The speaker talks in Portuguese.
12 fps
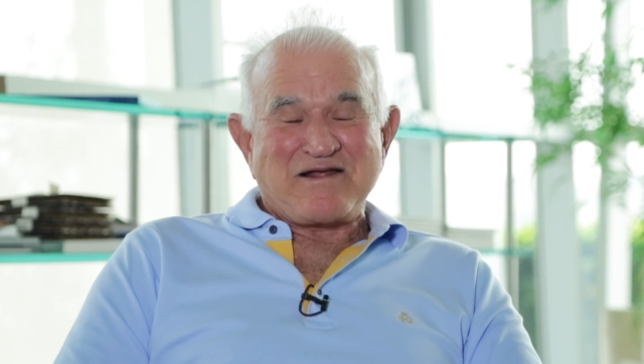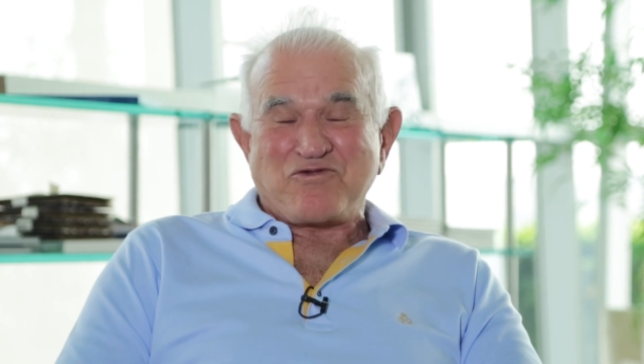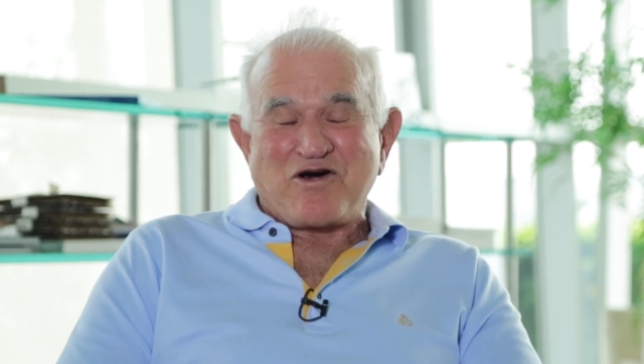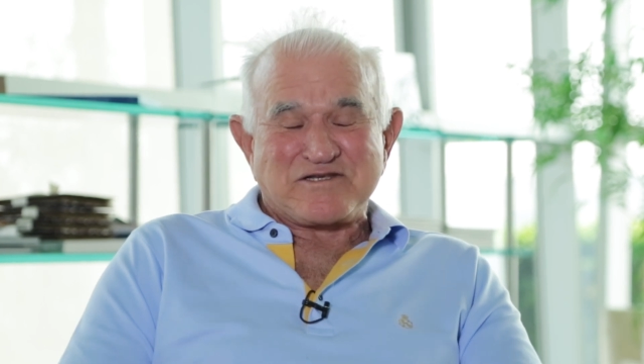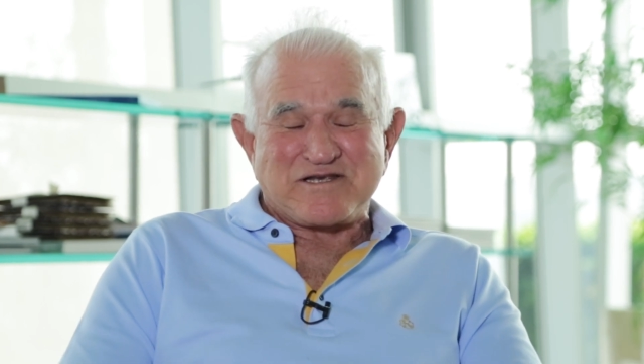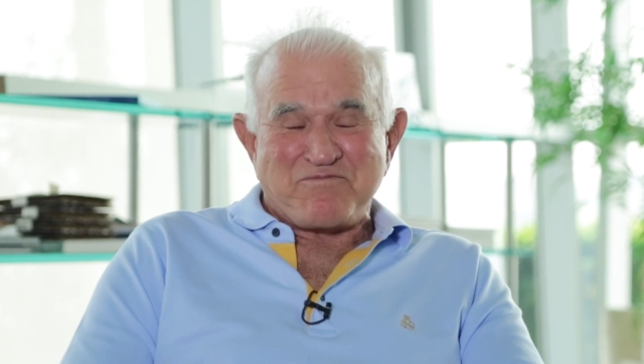a
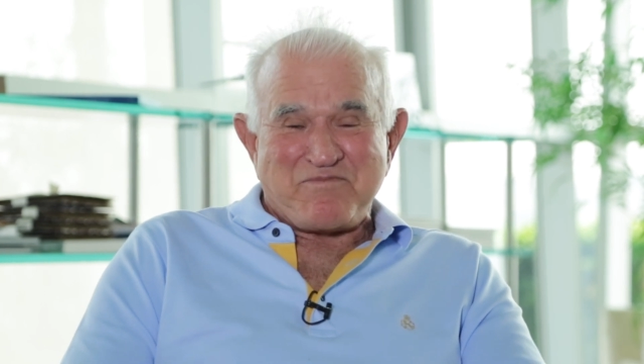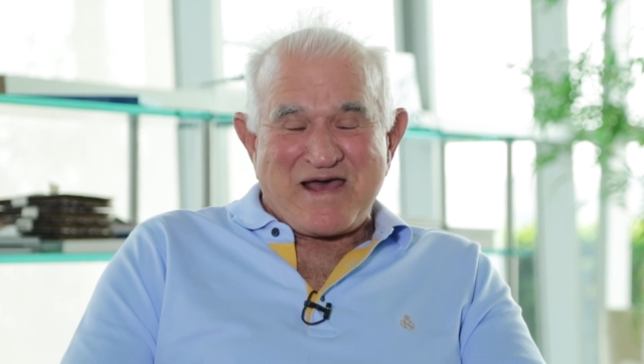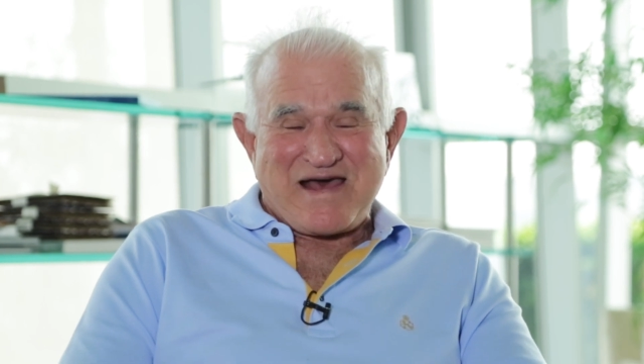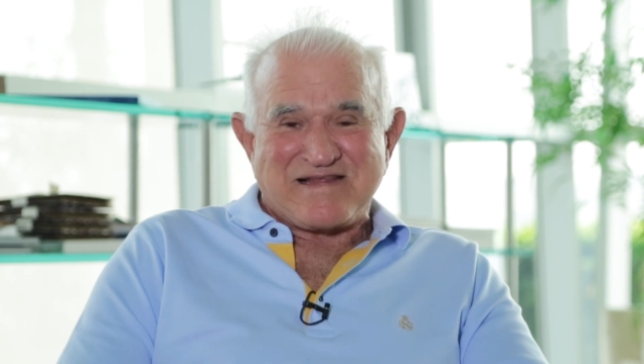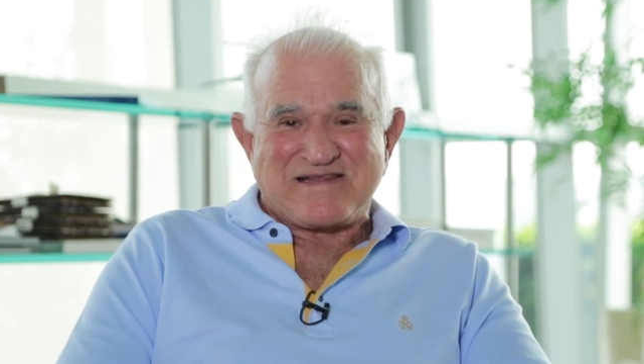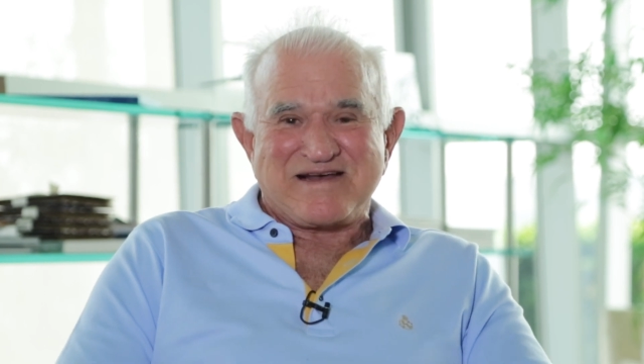nossa
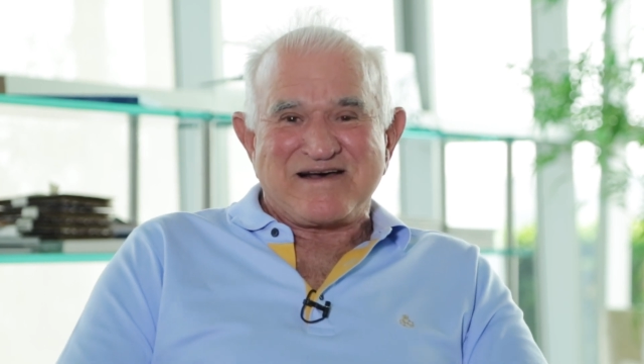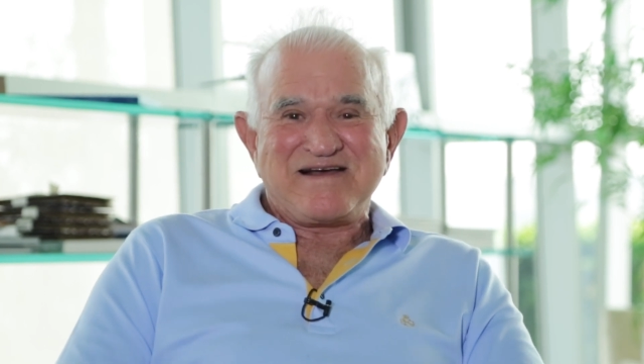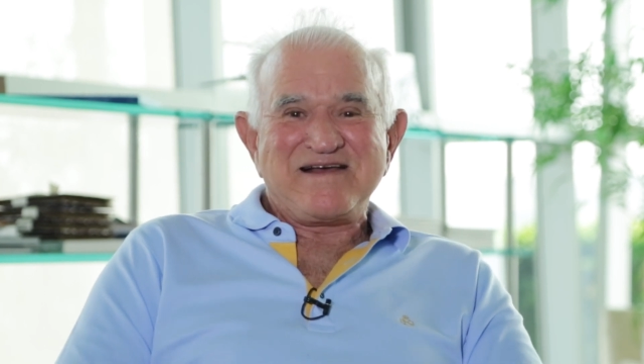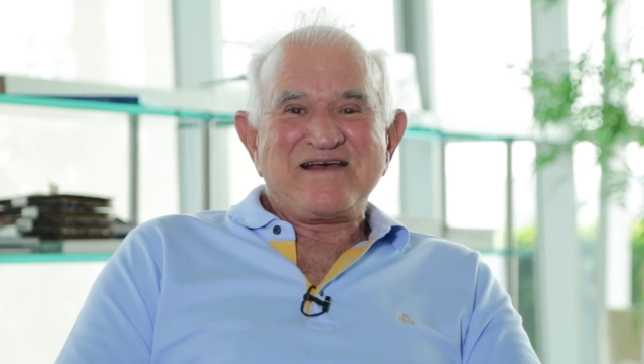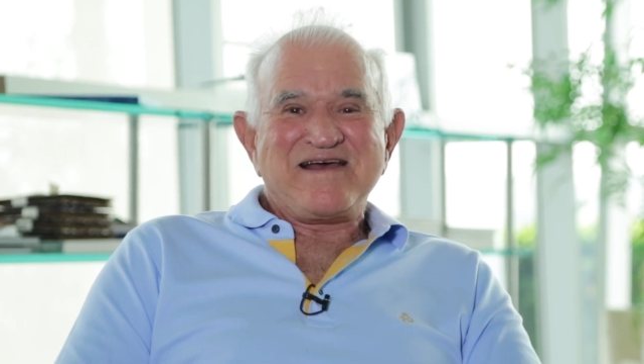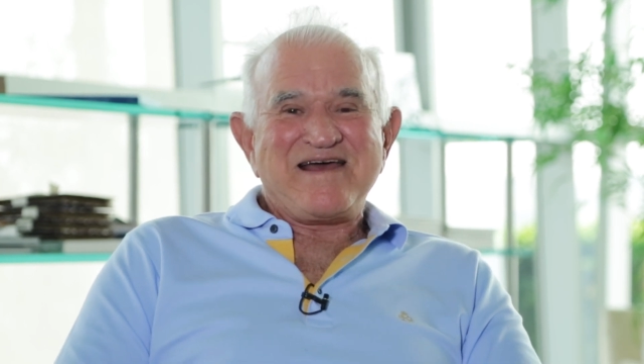meta
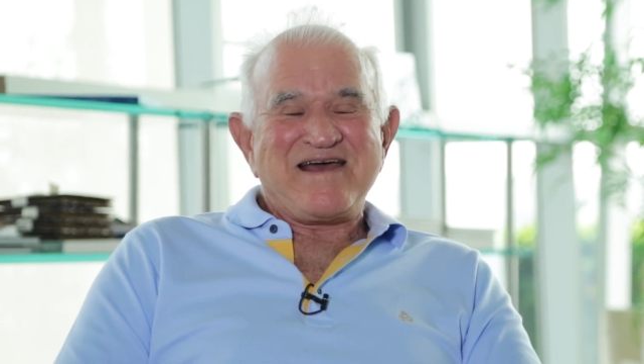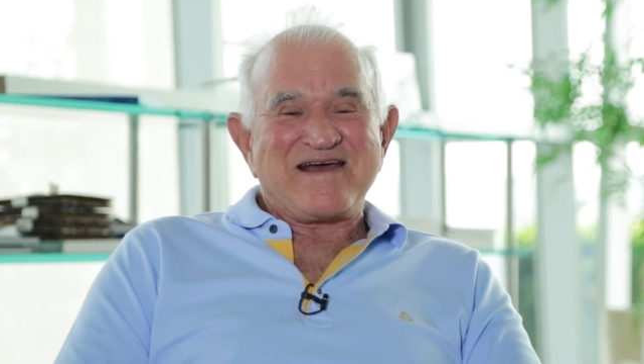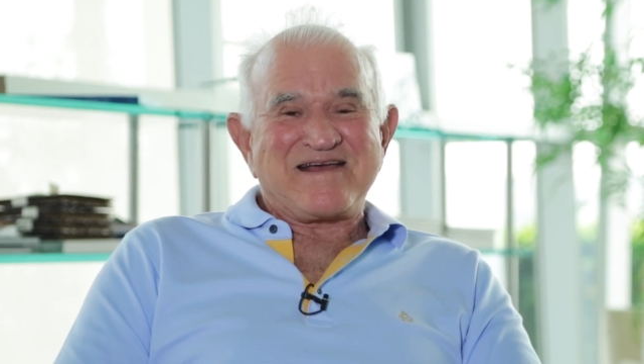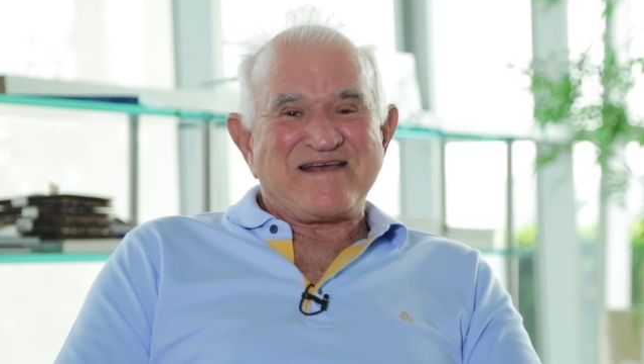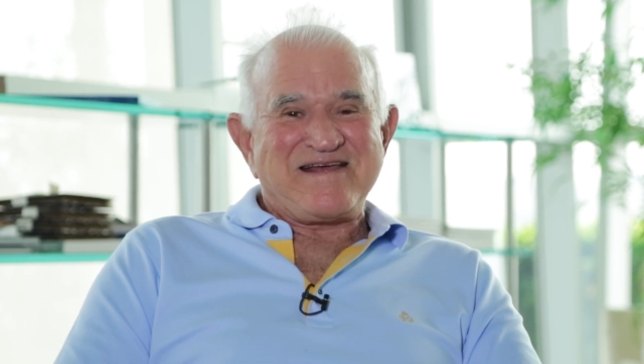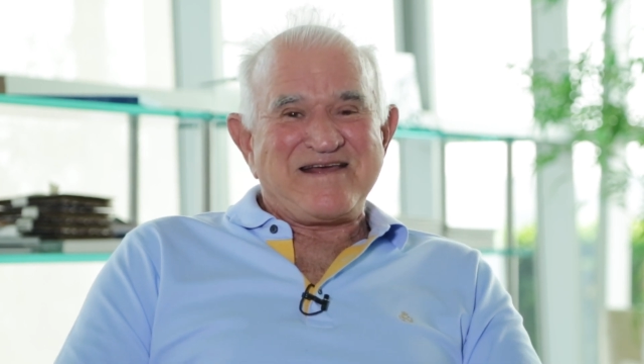
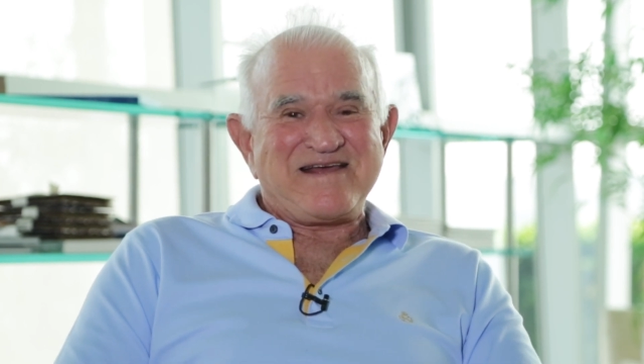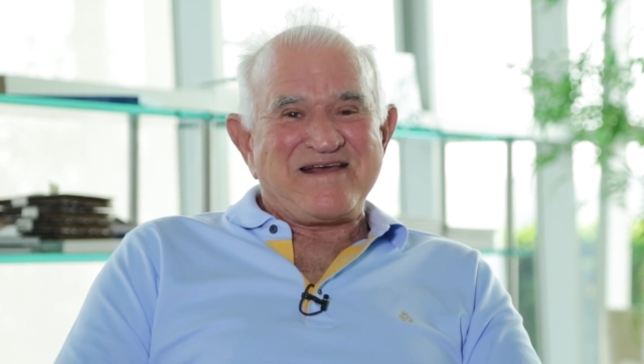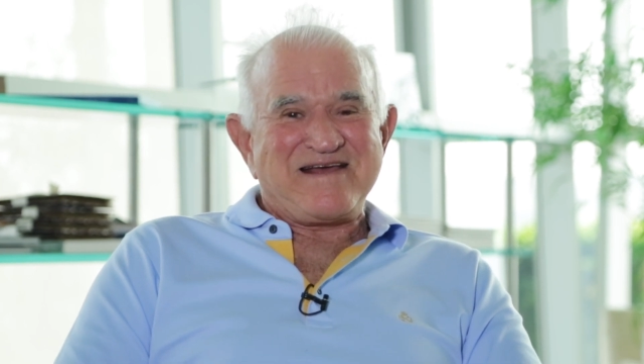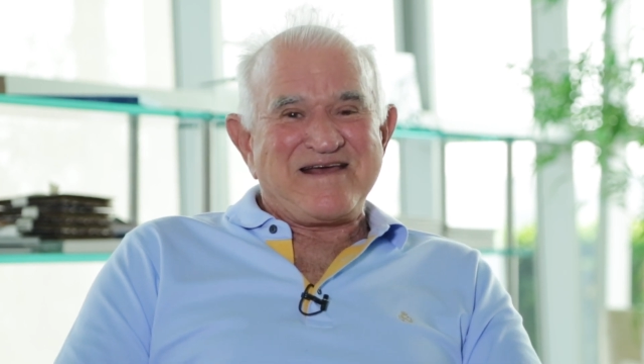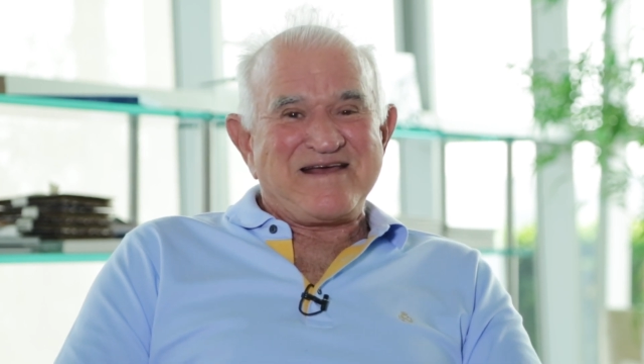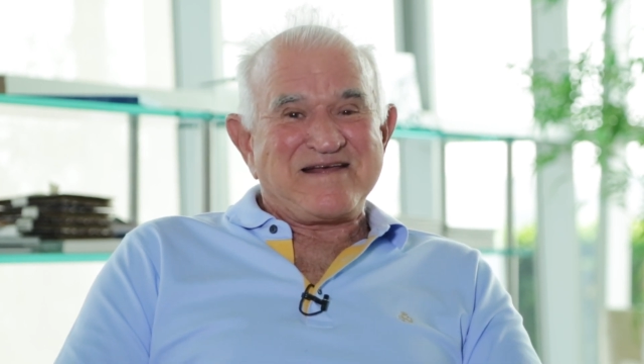é
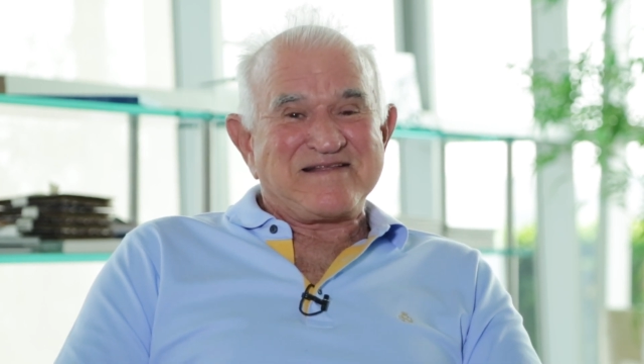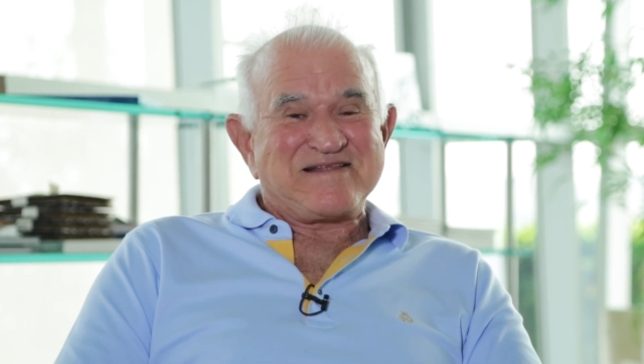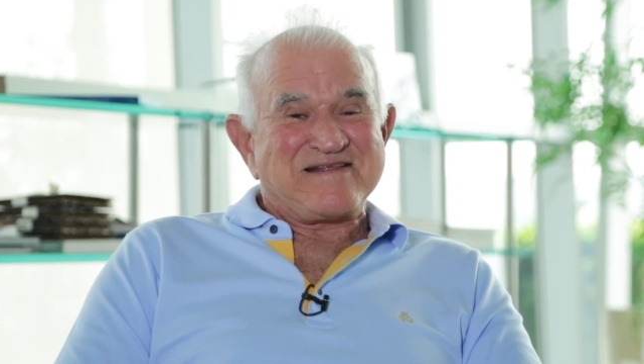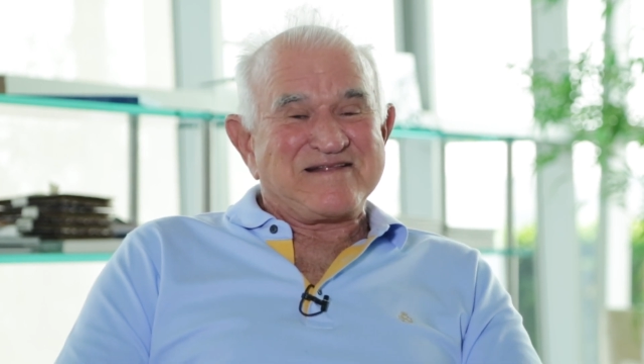que